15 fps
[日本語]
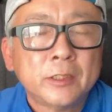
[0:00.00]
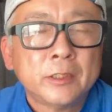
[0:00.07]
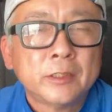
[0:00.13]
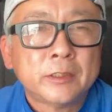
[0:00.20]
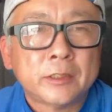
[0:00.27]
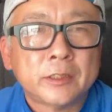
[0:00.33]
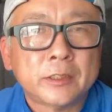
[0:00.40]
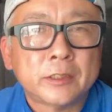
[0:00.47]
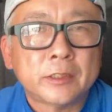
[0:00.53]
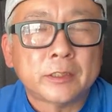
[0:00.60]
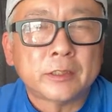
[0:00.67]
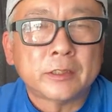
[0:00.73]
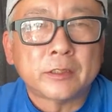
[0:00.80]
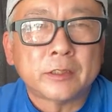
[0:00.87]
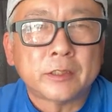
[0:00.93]

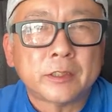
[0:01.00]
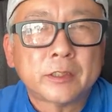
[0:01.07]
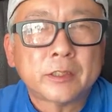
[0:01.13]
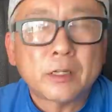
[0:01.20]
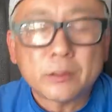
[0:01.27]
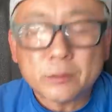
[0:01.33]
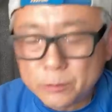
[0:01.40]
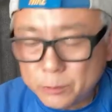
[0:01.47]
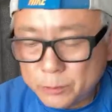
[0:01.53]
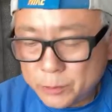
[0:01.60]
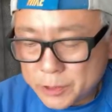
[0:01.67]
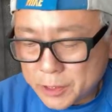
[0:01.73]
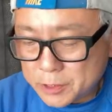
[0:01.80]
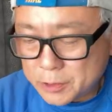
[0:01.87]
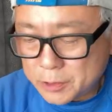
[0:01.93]
え比較の
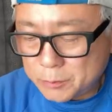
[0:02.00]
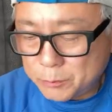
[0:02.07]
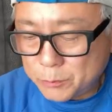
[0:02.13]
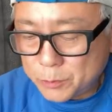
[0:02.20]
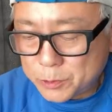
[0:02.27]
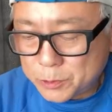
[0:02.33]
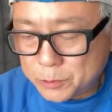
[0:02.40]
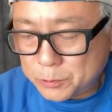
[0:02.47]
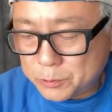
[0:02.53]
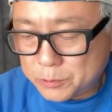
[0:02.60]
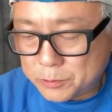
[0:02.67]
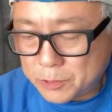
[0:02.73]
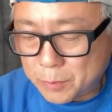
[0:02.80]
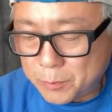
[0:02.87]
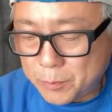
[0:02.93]
写真も作っ
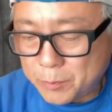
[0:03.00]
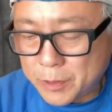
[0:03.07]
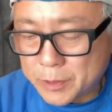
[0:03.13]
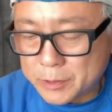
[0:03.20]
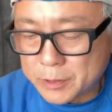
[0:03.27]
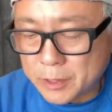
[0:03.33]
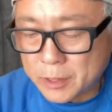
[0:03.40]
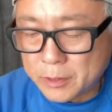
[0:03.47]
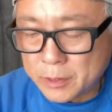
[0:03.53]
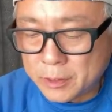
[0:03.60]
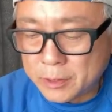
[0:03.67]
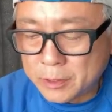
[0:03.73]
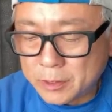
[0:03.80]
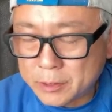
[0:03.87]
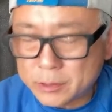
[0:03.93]
てみました。
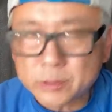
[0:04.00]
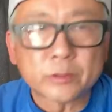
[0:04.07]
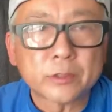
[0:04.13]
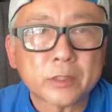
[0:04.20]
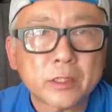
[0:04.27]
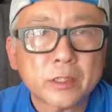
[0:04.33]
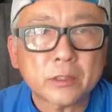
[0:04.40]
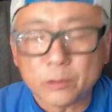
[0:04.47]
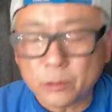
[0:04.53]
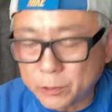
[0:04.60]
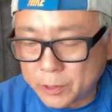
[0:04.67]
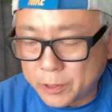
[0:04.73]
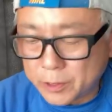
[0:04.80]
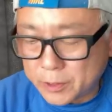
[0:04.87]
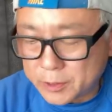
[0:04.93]
えそれが
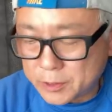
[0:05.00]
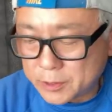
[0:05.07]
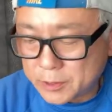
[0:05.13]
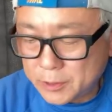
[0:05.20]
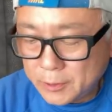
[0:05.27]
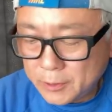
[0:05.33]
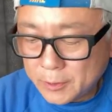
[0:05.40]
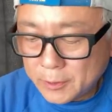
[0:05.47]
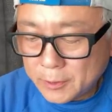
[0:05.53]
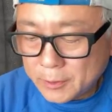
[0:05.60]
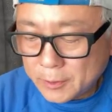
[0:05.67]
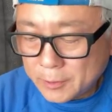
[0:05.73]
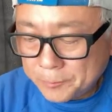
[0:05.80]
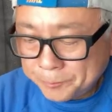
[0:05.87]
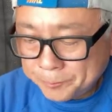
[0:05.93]
これで
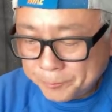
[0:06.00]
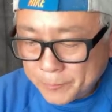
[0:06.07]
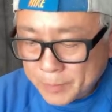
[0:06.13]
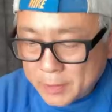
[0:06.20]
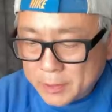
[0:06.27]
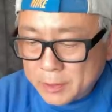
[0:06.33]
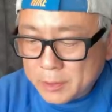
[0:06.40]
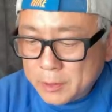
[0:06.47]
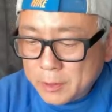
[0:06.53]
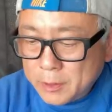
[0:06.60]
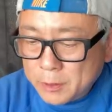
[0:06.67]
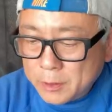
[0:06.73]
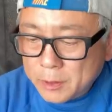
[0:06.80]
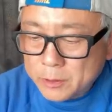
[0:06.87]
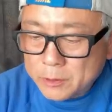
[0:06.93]
す。はい、
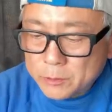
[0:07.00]
えー、ちょっ